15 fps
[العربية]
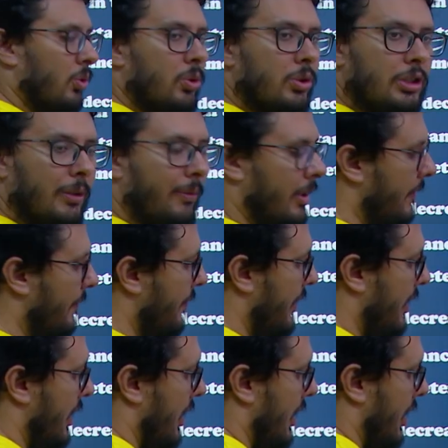له طبعا
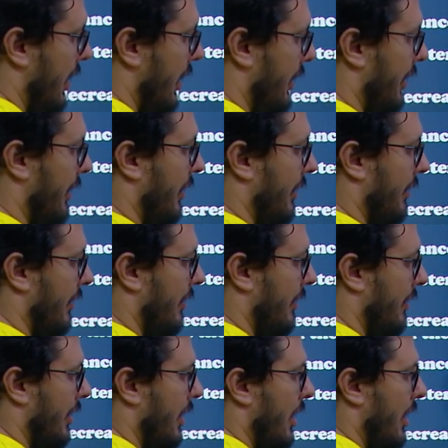ديكريزس